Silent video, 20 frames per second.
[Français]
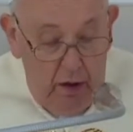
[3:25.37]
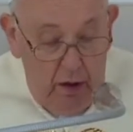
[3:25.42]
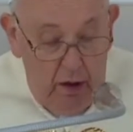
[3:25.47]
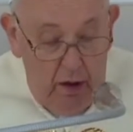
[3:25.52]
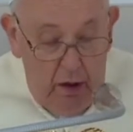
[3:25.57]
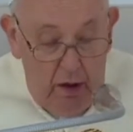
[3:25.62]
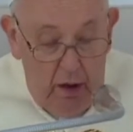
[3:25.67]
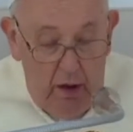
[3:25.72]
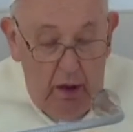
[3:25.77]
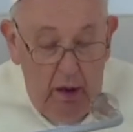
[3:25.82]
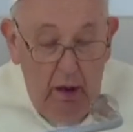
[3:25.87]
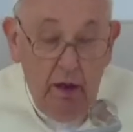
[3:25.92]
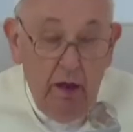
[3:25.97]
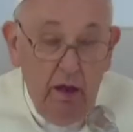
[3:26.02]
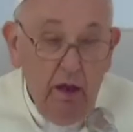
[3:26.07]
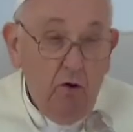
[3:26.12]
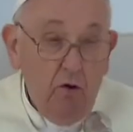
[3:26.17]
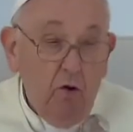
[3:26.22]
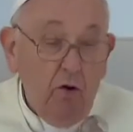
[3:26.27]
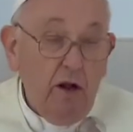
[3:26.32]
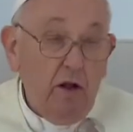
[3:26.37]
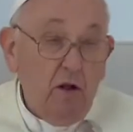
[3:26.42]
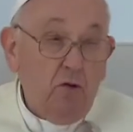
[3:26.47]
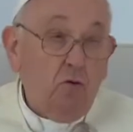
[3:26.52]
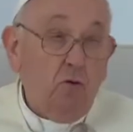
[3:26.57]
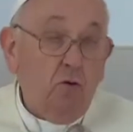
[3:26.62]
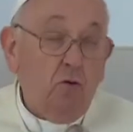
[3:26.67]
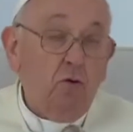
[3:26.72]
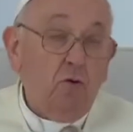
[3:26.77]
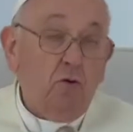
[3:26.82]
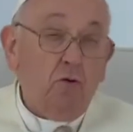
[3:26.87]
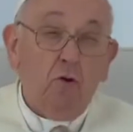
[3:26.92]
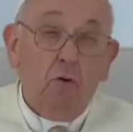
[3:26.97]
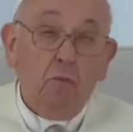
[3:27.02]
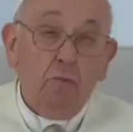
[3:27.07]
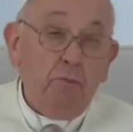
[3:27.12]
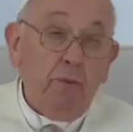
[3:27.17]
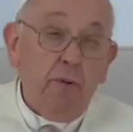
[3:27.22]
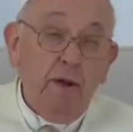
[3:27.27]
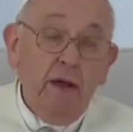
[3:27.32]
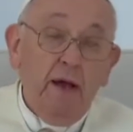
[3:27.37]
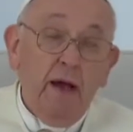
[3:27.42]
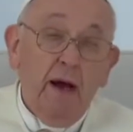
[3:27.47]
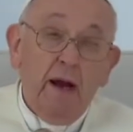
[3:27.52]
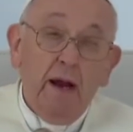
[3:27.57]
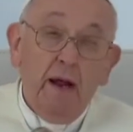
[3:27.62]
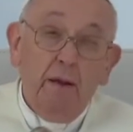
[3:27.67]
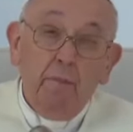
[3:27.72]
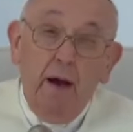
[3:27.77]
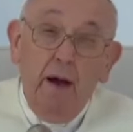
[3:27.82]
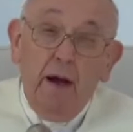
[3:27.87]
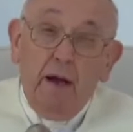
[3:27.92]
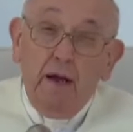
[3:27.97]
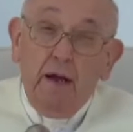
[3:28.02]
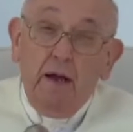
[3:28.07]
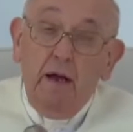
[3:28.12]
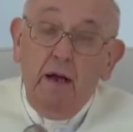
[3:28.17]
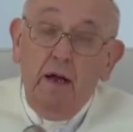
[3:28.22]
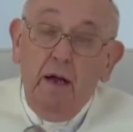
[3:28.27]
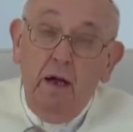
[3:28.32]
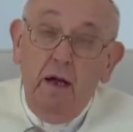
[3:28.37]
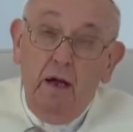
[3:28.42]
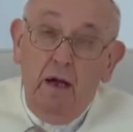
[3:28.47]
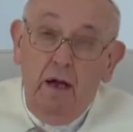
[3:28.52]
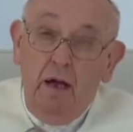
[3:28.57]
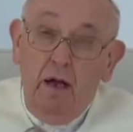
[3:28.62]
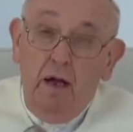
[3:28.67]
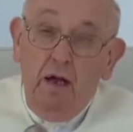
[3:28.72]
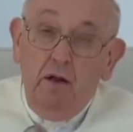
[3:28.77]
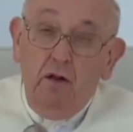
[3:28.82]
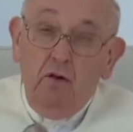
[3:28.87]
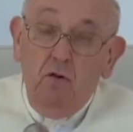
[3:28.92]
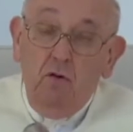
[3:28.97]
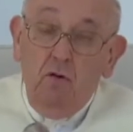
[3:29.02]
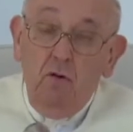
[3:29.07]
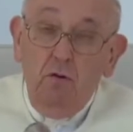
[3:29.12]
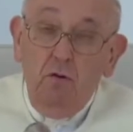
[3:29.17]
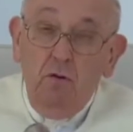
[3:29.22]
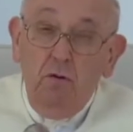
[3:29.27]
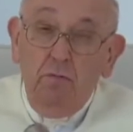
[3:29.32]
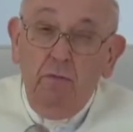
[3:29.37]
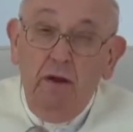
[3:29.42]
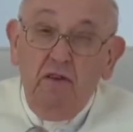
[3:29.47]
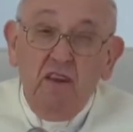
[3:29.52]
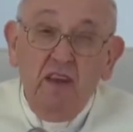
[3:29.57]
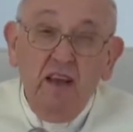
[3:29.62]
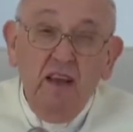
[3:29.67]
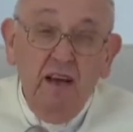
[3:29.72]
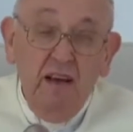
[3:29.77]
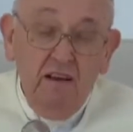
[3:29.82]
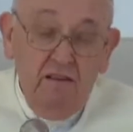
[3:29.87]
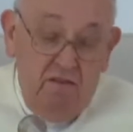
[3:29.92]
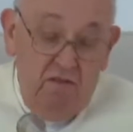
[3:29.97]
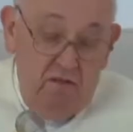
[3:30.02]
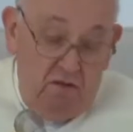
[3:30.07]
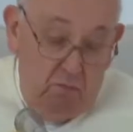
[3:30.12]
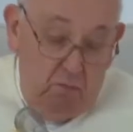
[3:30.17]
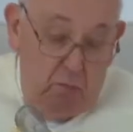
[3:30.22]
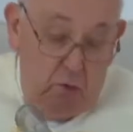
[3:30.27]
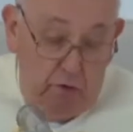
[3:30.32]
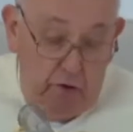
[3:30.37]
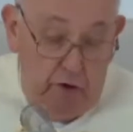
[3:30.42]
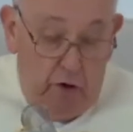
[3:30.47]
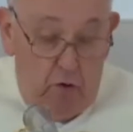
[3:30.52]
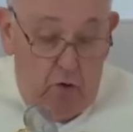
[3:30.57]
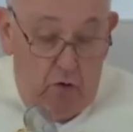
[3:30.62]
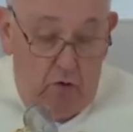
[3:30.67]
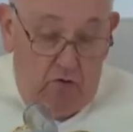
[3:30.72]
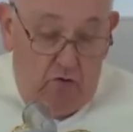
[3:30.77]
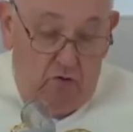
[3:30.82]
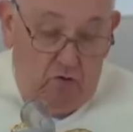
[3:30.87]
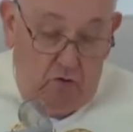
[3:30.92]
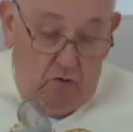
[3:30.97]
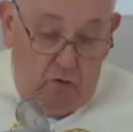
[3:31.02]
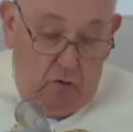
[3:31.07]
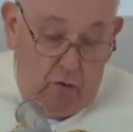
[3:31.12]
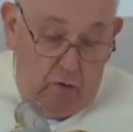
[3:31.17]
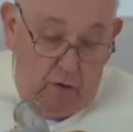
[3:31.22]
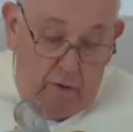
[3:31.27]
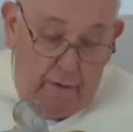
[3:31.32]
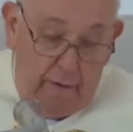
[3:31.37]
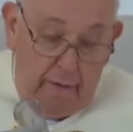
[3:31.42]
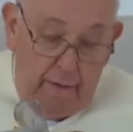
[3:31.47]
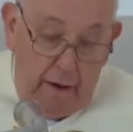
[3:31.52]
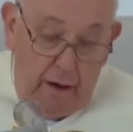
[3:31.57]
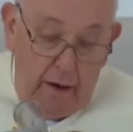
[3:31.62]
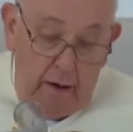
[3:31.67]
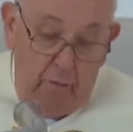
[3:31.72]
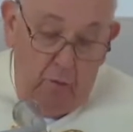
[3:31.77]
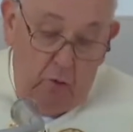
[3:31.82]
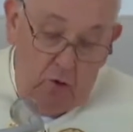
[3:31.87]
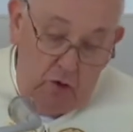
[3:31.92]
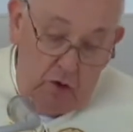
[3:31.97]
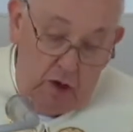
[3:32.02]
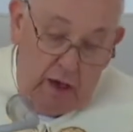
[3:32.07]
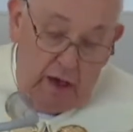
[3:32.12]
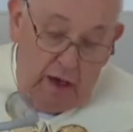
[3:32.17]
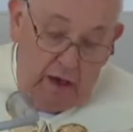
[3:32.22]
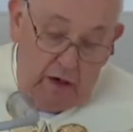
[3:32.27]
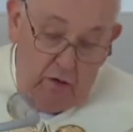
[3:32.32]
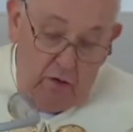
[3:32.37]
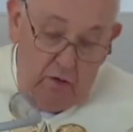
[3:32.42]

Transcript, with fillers: la croix, brisant ainsi l'image d'un Messie puissant et mondain